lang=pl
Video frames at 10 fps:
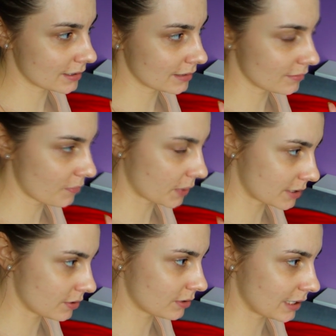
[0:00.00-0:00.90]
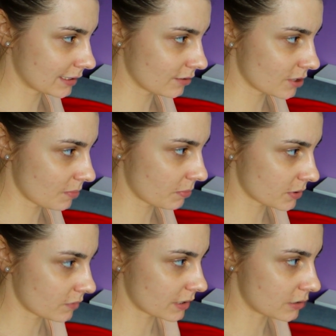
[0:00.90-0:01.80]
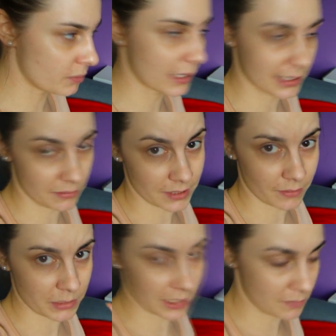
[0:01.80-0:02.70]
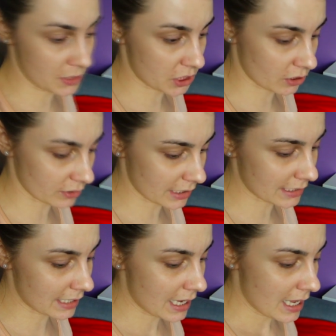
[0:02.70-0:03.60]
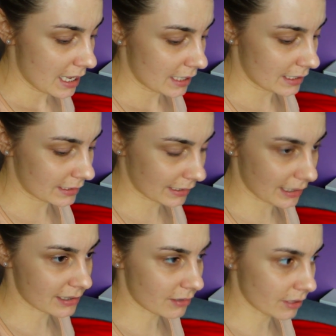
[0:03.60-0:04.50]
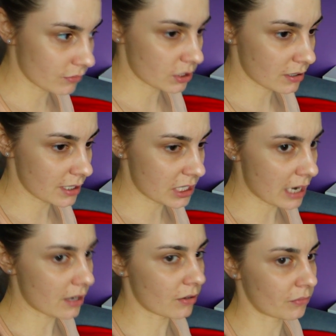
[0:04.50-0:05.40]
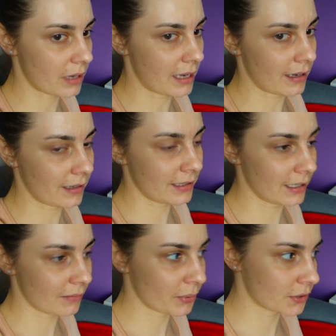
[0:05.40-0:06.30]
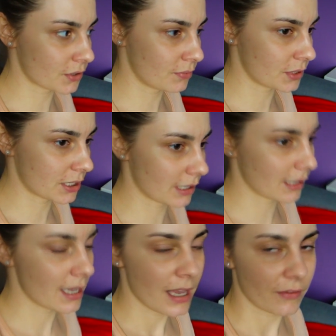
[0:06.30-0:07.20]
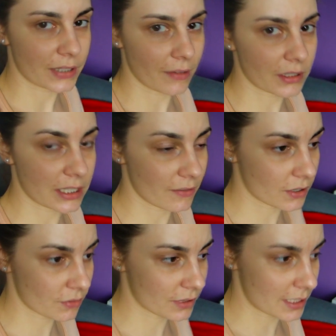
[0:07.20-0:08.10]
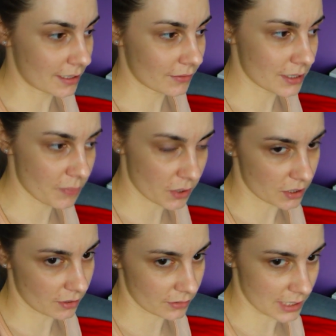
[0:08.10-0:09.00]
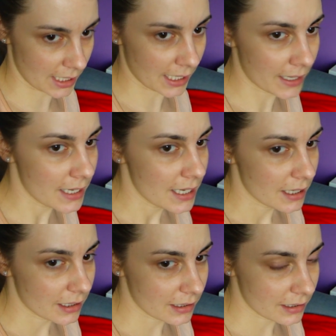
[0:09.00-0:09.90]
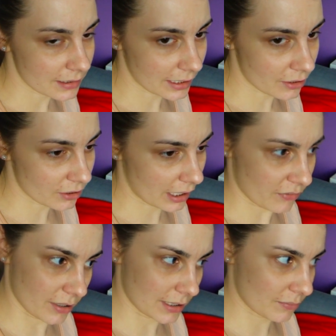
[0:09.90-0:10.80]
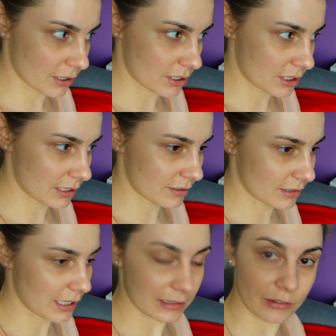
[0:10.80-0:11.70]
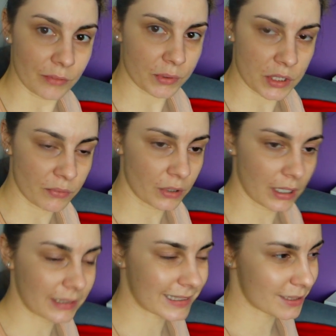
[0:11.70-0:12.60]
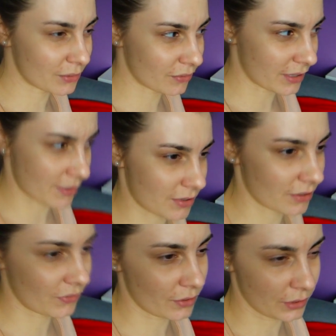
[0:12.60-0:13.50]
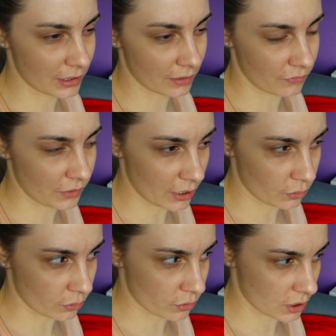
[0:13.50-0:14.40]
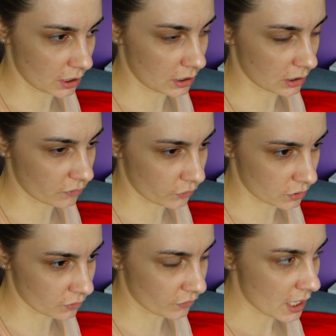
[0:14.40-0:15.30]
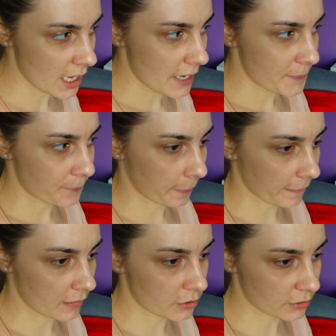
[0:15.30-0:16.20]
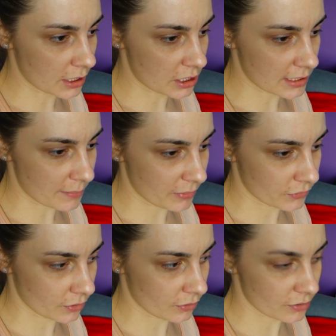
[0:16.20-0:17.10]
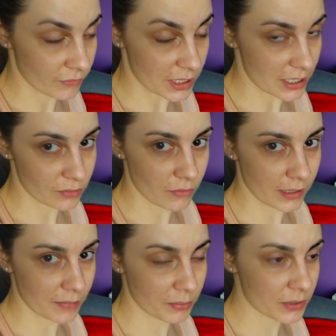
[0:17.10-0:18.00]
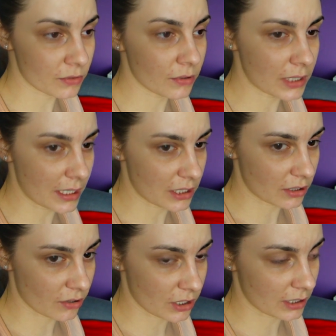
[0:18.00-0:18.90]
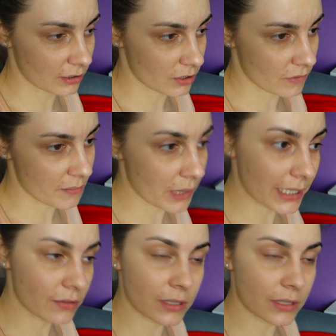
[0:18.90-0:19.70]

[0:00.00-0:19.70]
y, pokazuję to dlatego, że po prostu Was lubię, chcę mieć z Wami jakiś bliższy kontakt, E, tak jak z kolegą czy z koleżanką, a nie po to, żebyście wystawiać się na waszą ocenę. Ja was nie proszę o ocenę e, tego, jak wygląda moje życie, co nie, ja tego nie potrzebuję. I tak samo uważam, że do wielu, in, wielu różnych innych twórców mm, to też jest na pewno, są ważne słowa. Po prostu docencie to, że ten ktoś Wam pokazuje